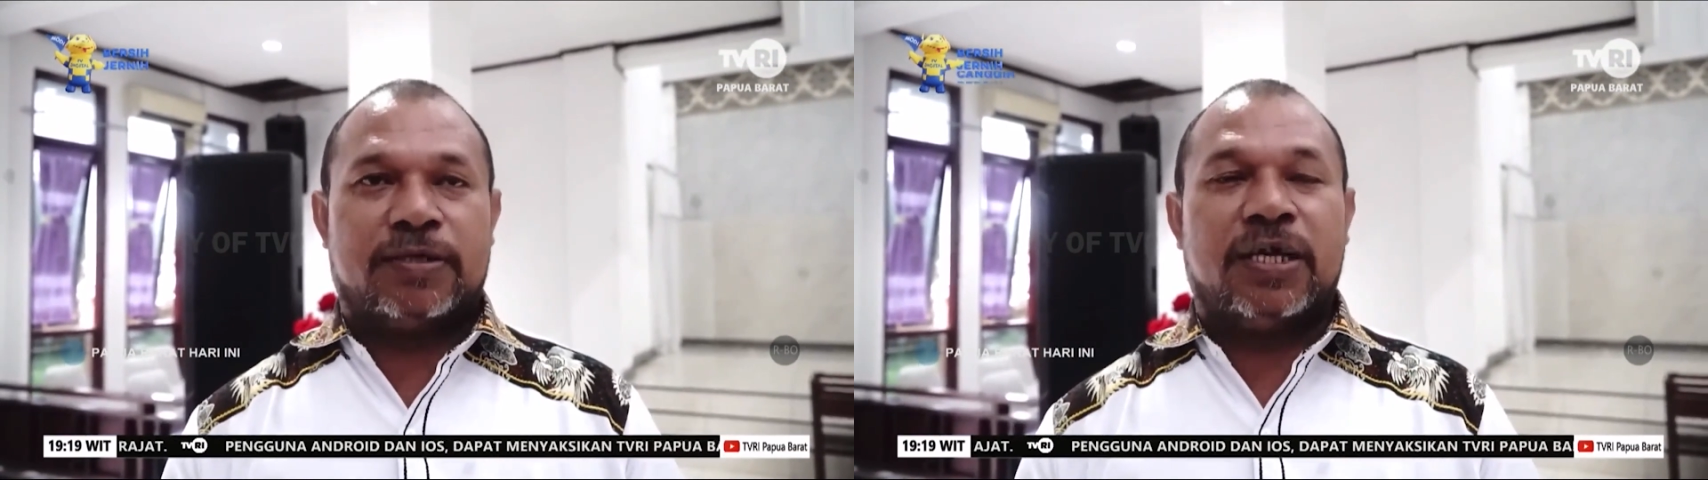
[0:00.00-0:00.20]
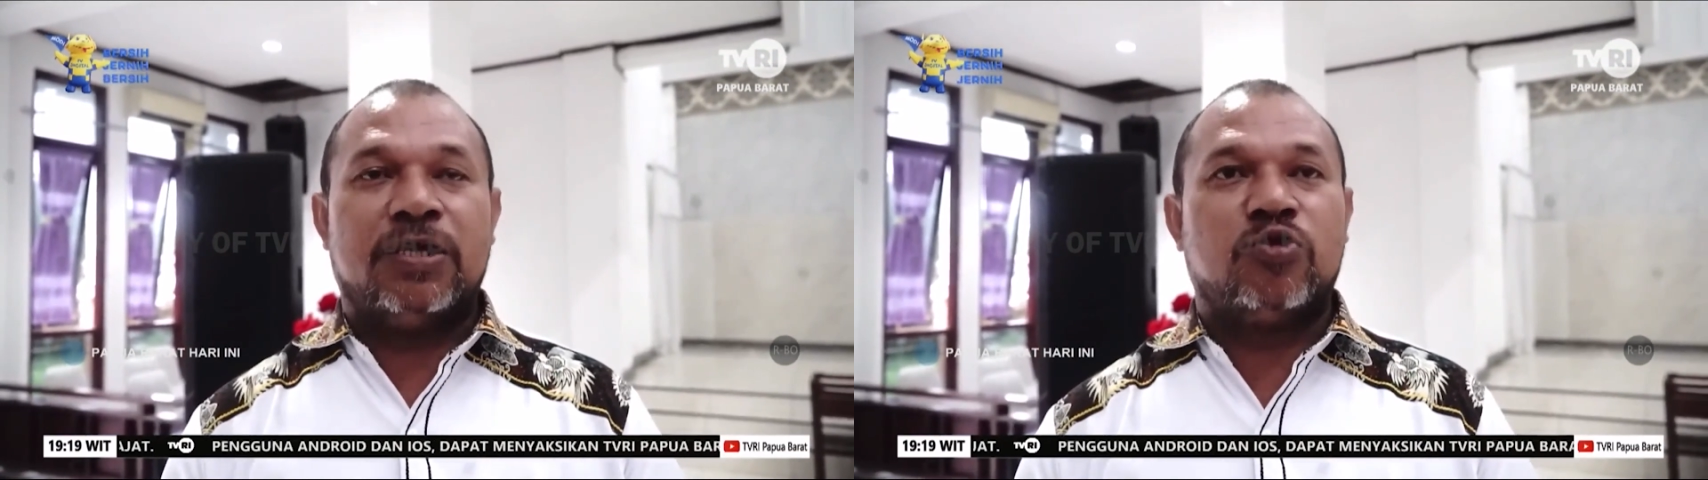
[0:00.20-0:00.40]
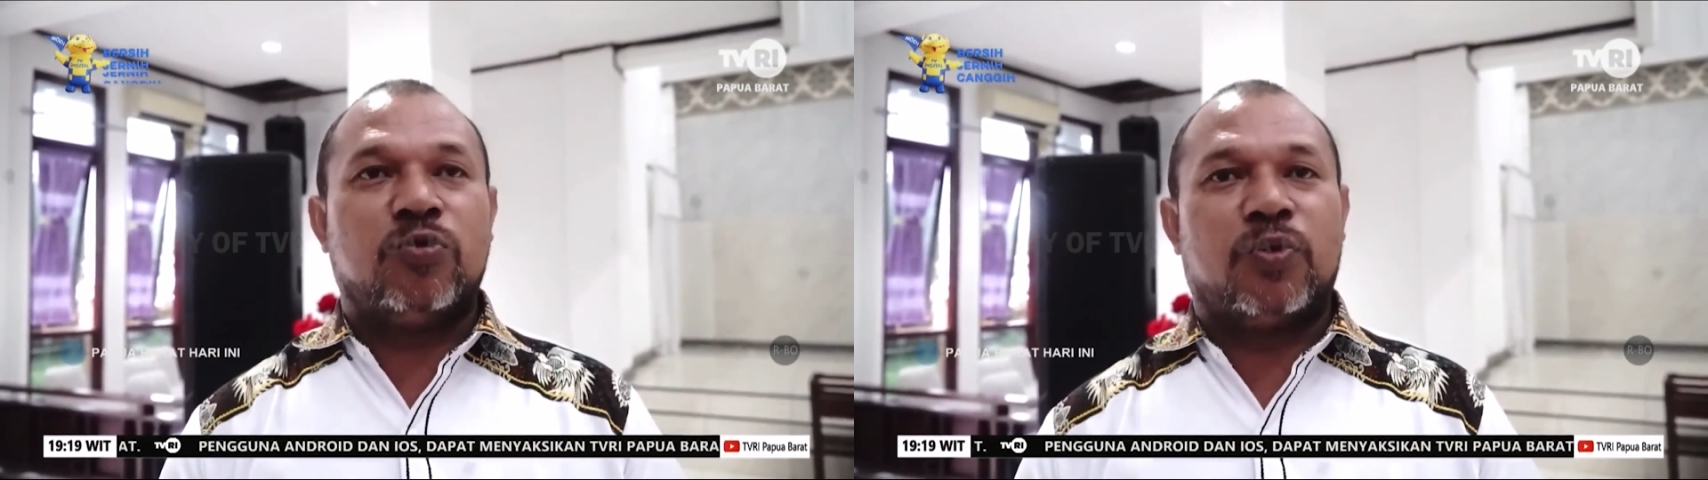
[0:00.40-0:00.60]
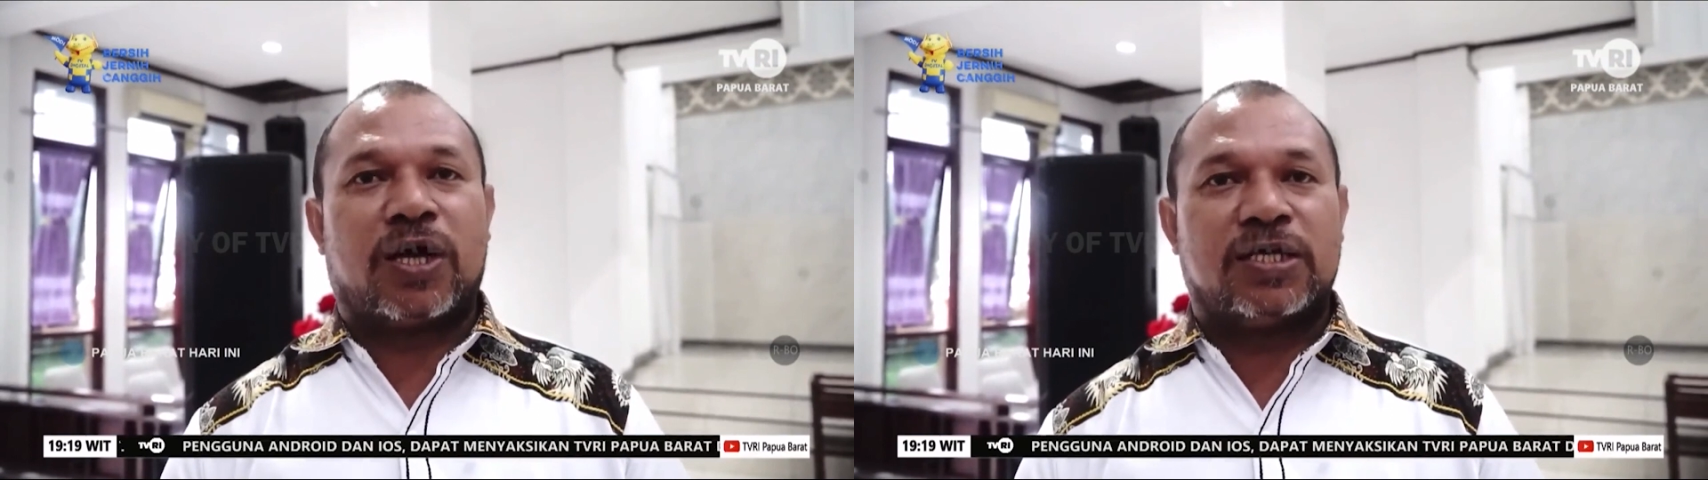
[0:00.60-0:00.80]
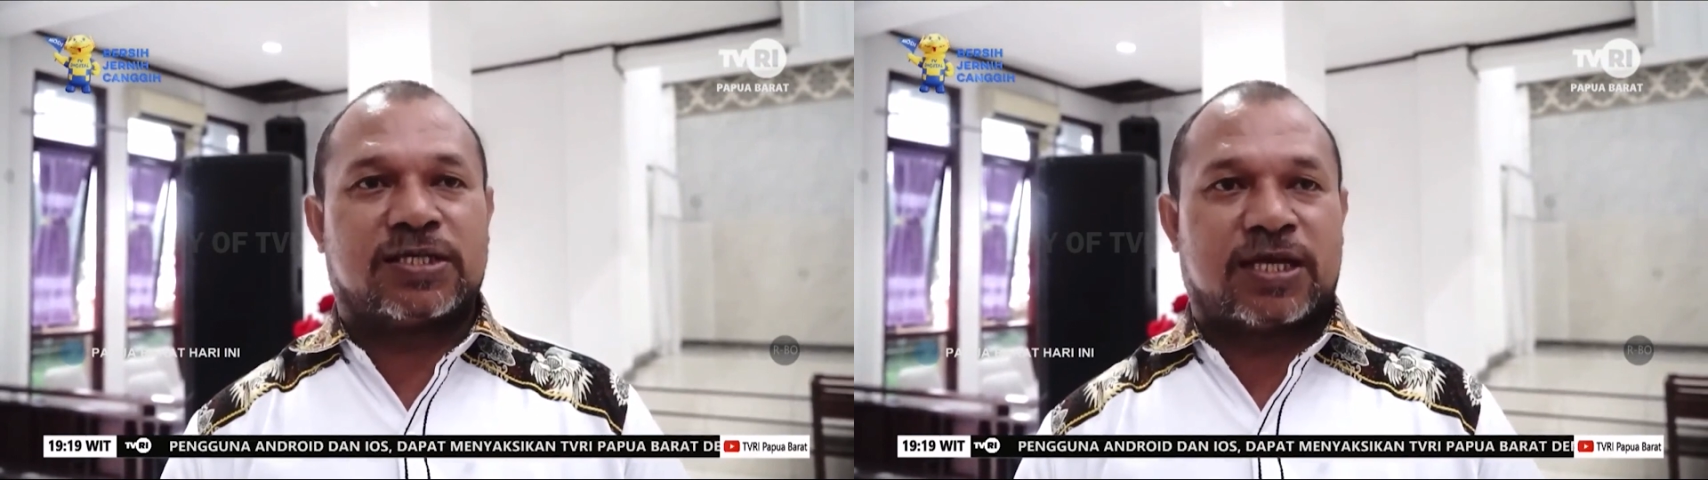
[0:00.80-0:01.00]
Jadi 70
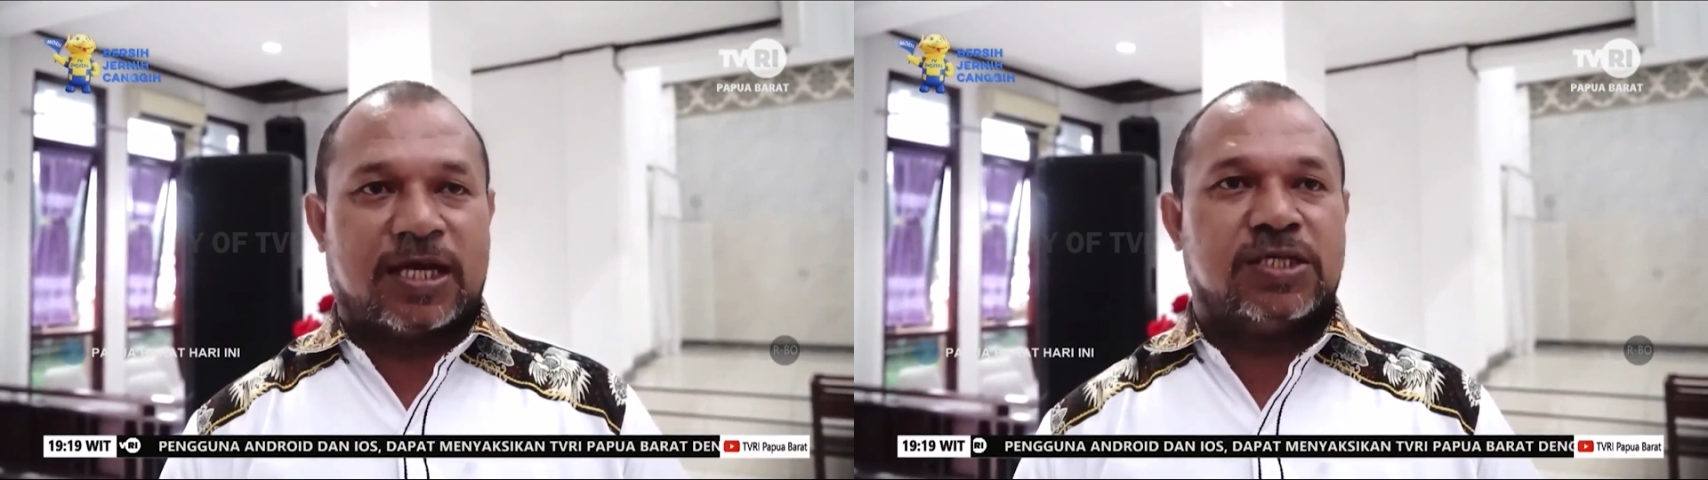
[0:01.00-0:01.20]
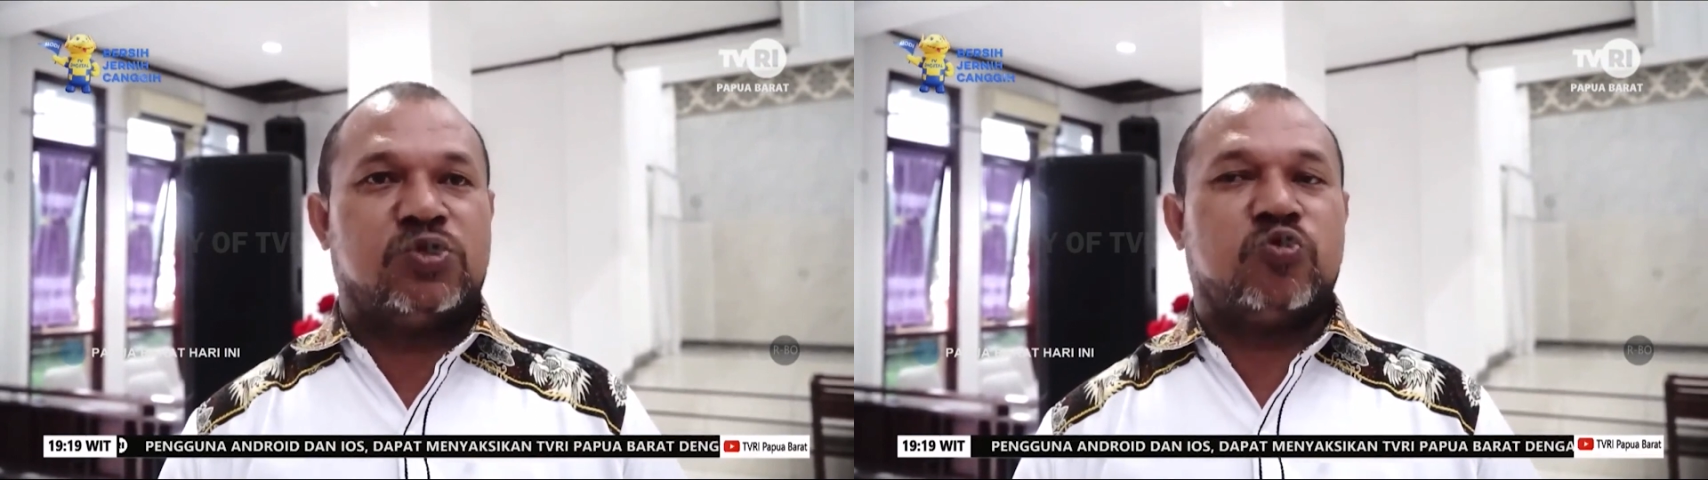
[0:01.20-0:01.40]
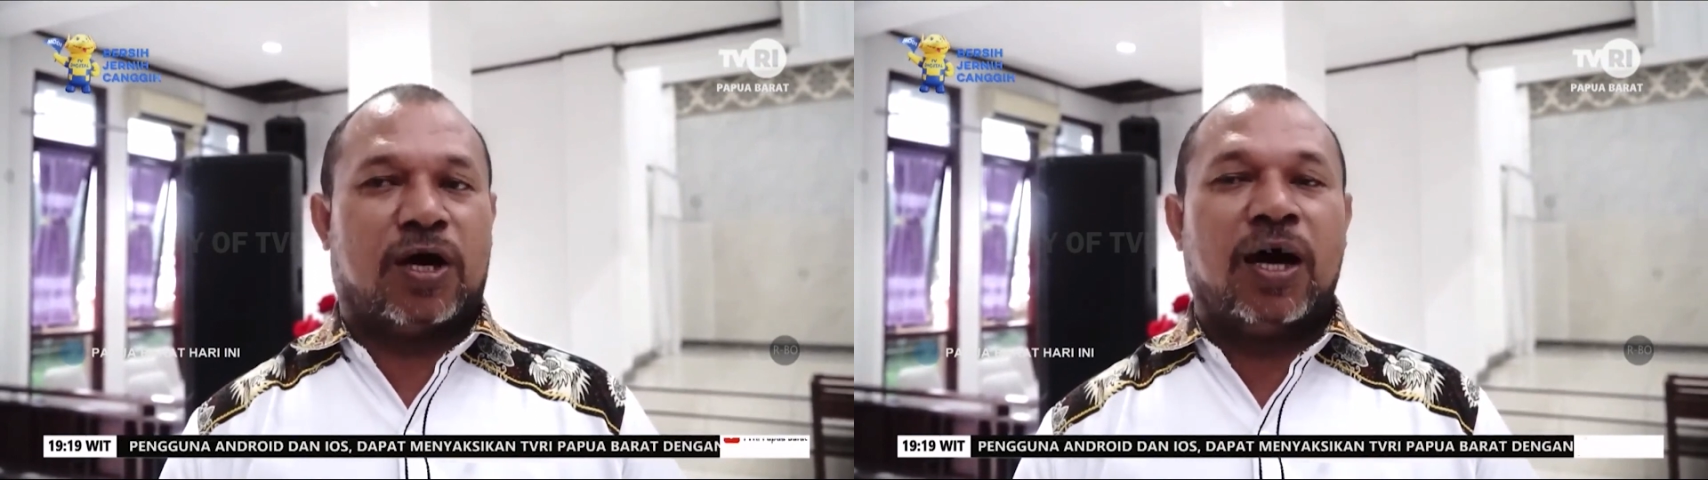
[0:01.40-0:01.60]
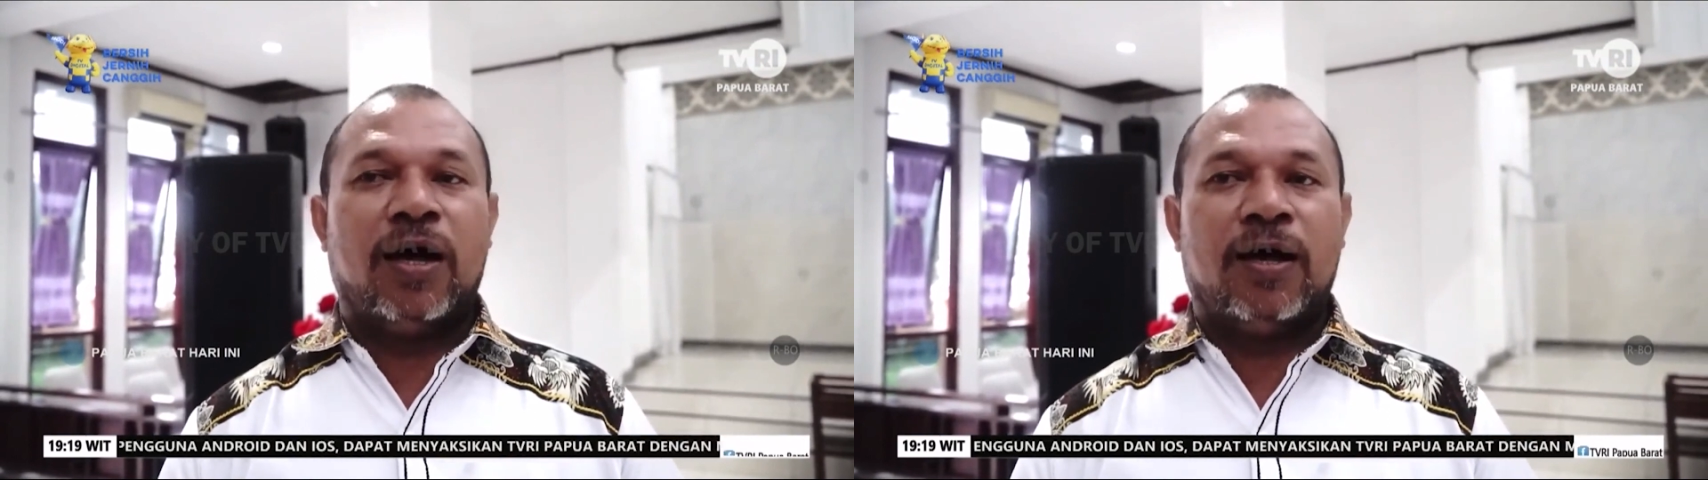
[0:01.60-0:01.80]
kelas juga